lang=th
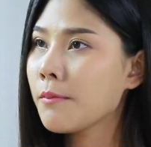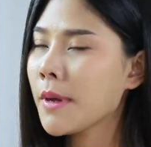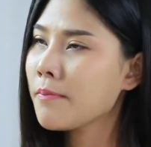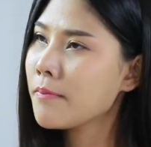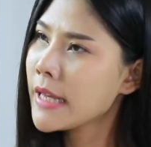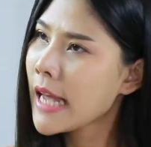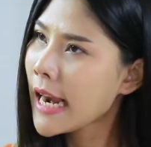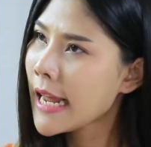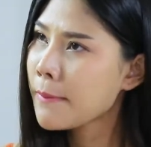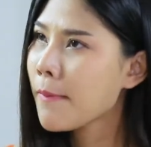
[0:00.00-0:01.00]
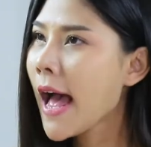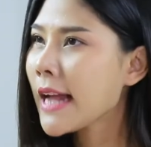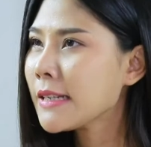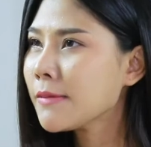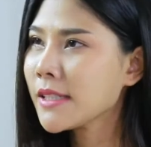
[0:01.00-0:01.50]
มันมีอะไรบ้า
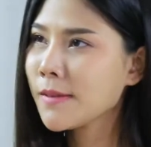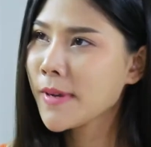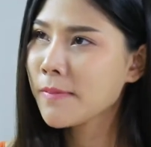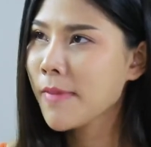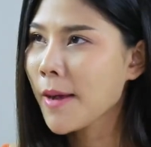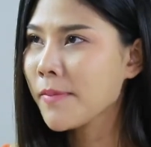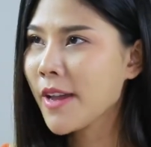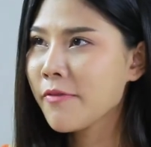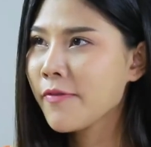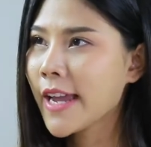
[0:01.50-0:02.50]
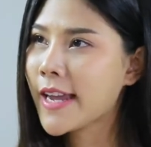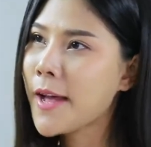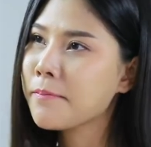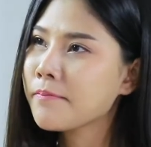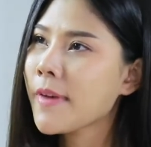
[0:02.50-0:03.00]
งที่มันจะเป็นแบบเอฟเฟก
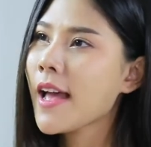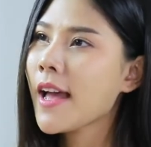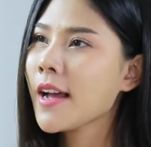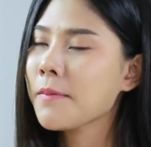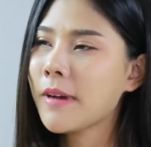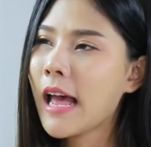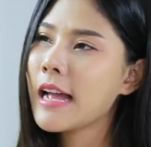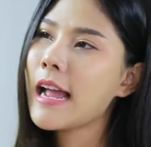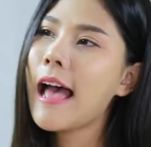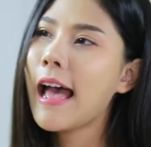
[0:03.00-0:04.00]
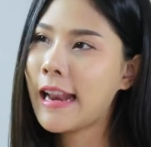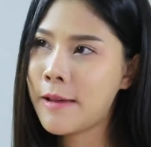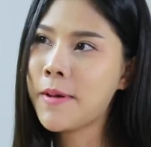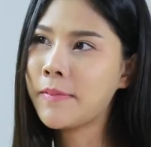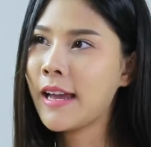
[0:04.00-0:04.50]
กลับมากับร่างกายอะ
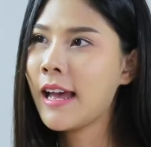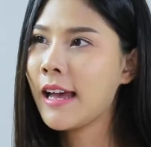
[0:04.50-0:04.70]
ไรแบบนี้